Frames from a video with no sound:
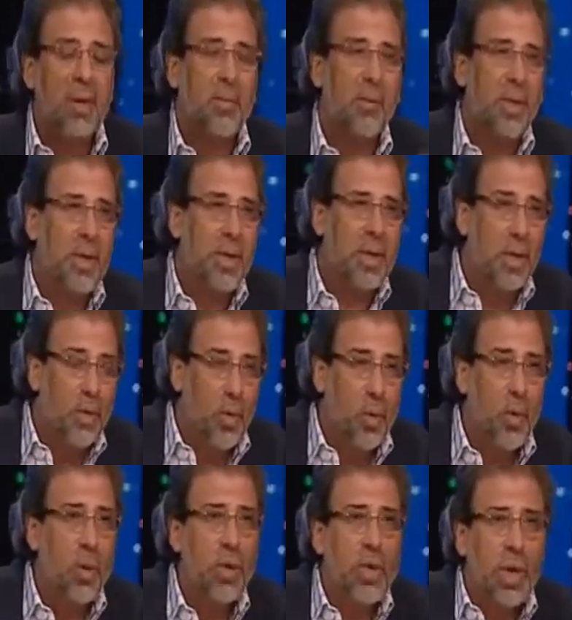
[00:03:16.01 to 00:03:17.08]

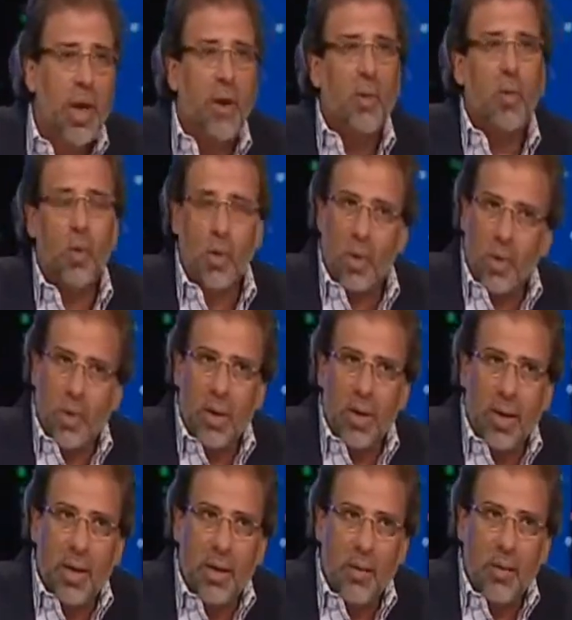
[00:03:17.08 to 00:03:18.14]
بيجيبوه يلاقوه
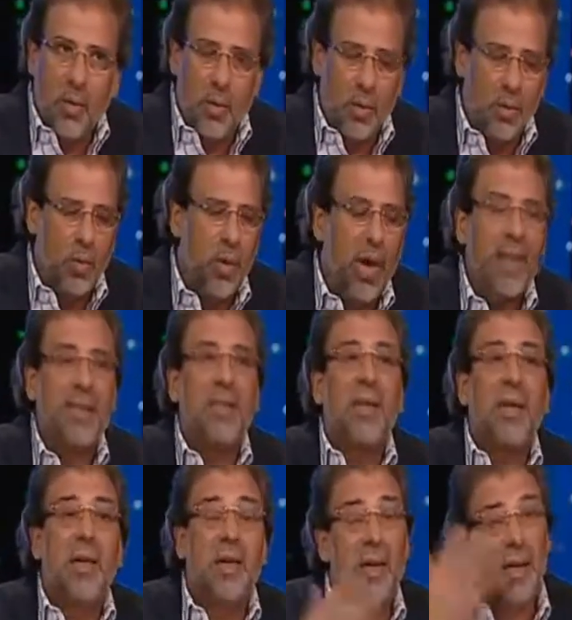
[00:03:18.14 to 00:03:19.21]
آه،
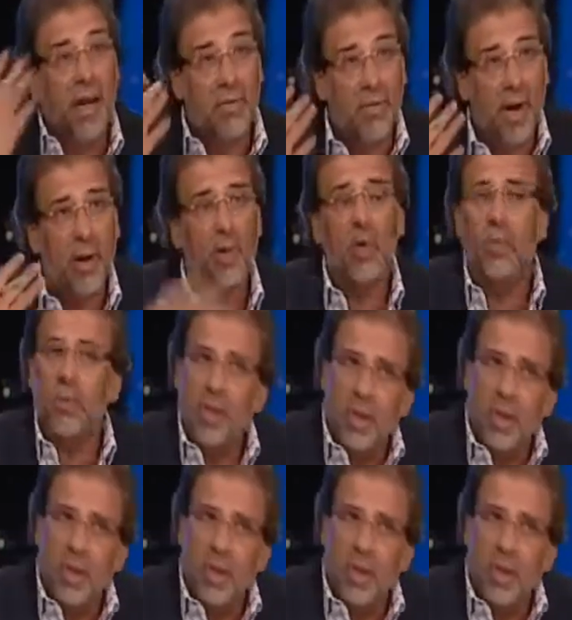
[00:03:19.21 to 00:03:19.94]
مواتي لافكارهم